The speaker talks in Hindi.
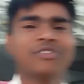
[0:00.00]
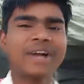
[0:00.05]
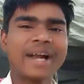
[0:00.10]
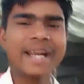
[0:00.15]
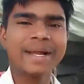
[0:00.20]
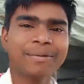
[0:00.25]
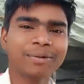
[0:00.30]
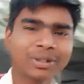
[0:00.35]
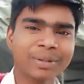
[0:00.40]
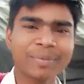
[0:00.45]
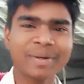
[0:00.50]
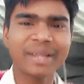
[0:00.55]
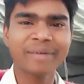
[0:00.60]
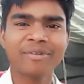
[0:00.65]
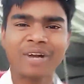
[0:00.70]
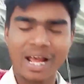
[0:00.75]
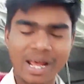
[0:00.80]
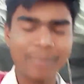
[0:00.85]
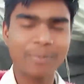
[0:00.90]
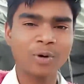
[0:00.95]
पुराने वो तो मेरे
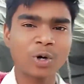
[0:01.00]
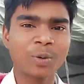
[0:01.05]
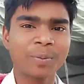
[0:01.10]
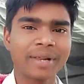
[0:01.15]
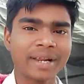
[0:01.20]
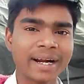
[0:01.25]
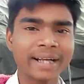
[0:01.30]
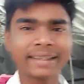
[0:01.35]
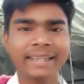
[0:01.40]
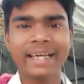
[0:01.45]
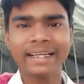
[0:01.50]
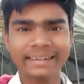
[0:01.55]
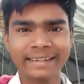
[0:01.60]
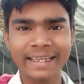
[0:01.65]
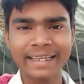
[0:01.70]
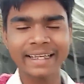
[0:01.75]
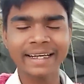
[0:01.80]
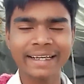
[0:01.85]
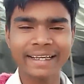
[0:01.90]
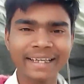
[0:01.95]
ब्लॉग ब्लॉग में
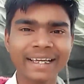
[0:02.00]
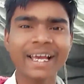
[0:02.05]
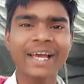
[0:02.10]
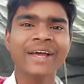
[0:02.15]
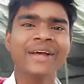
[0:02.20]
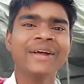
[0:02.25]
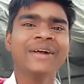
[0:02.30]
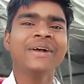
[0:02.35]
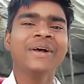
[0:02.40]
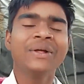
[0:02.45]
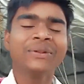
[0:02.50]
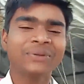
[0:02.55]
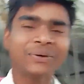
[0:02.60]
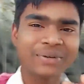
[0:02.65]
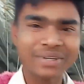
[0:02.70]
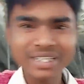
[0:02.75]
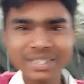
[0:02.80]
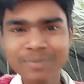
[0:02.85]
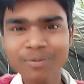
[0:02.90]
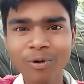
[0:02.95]
देखते ही है ठीक है
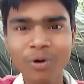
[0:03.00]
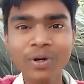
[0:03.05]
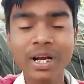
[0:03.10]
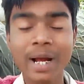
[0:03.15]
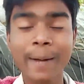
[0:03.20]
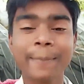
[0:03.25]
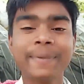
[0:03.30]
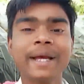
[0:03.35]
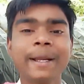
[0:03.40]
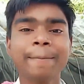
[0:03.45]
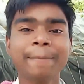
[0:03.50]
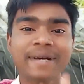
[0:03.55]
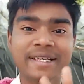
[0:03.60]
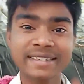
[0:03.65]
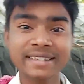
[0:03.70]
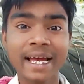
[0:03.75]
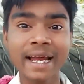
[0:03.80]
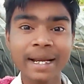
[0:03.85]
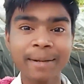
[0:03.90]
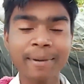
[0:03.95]
तो इस ब्लॉग का बिजार
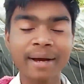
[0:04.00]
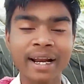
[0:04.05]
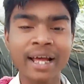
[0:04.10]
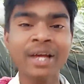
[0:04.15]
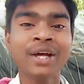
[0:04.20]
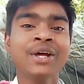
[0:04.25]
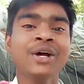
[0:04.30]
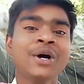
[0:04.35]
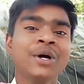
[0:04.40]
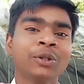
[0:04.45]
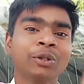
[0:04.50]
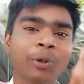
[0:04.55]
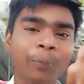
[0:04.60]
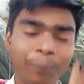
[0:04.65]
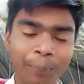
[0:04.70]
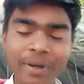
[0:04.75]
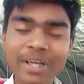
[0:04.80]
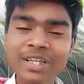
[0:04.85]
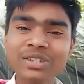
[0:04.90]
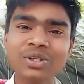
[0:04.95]
मजा आने वाला है तो
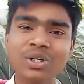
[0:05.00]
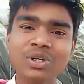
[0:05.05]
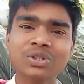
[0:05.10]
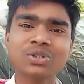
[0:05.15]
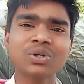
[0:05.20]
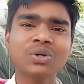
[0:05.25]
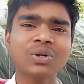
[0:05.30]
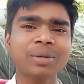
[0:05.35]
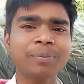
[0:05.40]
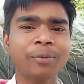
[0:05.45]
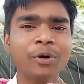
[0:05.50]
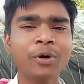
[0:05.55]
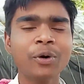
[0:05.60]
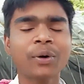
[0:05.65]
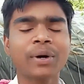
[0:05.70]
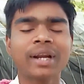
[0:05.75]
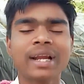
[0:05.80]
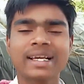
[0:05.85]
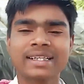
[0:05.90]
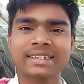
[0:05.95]
प्लीज़ दोस्तों
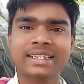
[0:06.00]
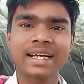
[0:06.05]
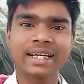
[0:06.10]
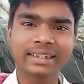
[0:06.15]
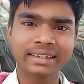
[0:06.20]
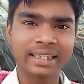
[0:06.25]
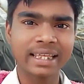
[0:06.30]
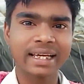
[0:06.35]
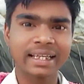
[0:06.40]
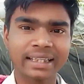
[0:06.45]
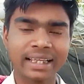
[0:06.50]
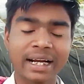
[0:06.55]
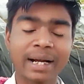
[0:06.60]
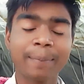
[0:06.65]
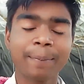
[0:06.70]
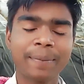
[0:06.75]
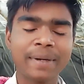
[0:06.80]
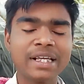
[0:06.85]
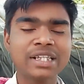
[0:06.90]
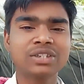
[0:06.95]
वीडियो को लास्ट तक देखते
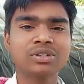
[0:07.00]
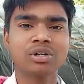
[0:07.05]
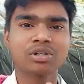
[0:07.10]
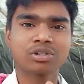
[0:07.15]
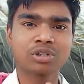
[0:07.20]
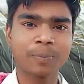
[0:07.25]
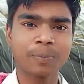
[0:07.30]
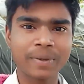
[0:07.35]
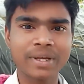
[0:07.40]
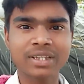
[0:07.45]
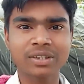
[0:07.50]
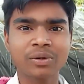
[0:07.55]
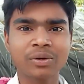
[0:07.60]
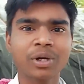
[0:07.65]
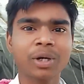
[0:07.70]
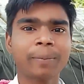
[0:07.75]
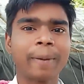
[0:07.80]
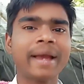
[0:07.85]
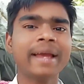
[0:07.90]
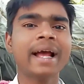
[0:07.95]
रहना प्लीज़ दोस्तों प्लीज़
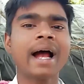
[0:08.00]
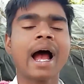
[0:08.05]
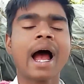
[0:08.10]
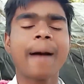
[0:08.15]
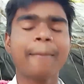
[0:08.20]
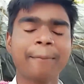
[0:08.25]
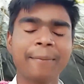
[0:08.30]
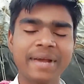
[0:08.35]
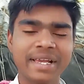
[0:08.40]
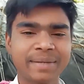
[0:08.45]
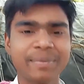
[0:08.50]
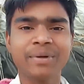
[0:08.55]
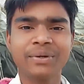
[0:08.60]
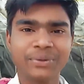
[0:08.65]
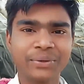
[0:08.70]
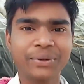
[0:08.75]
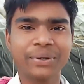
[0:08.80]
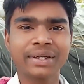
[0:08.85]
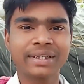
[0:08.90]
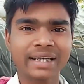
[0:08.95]
क्योंकि भाई आप बीच में
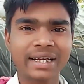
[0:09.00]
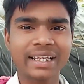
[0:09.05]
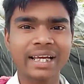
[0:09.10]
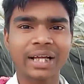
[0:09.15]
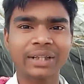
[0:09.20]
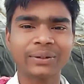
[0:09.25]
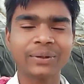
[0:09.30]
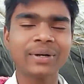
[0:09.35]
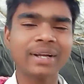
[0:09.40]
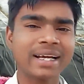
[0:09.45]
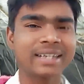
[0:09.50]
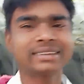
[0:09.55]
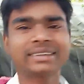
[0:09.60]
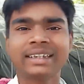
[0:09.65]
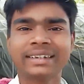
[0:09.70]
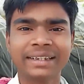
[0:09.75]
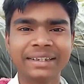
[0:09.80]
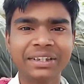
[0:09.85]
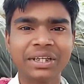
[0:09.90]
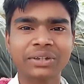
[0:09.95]
छोड़ के चले जाते हो लास्ट
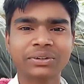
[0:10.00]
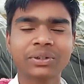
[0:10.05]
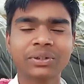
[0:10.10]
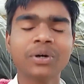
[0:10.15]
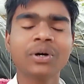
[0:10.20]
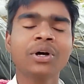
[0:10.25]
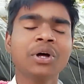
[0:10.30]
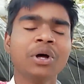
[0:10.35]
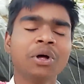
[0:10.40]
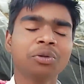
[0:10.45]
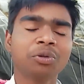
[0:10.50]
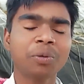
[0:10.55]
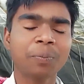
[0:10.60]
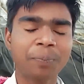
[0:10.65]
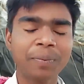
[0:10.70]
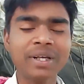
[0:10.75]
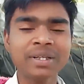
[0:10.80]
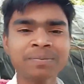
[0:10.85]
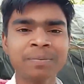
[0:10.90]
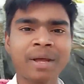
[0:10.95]
तक नहीं देखते हो तो
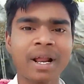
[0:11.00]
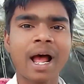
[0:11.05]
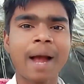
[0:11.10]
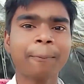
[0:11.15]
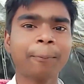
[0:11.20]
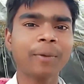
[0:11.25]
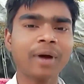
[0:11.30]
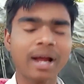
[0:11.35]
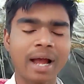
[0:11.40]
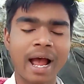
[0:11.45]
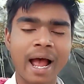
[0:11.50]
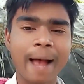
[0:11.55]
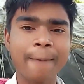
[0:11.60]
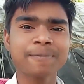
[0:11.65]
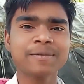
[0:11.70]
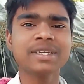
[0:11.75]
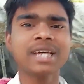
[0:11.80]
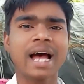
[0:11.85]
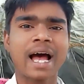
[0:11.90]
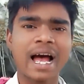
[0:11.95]
प्लीज़ मेरा आपको
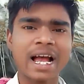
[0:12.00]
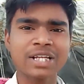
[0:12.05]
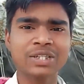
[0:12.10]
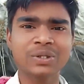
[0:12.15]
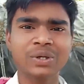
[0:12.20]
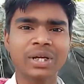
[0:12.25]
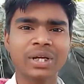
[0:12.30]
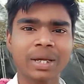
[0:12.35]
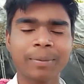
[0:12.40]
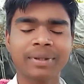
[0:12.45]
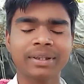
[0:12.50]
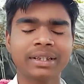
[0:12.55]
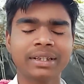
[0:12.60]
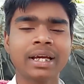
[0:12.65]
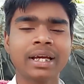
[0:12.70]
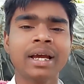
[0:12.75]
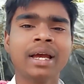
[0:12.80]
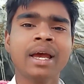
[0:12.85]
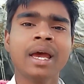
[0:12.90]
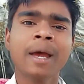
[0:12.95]
हाथ से हाथ जोड़ के
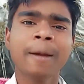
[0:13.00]
बनती है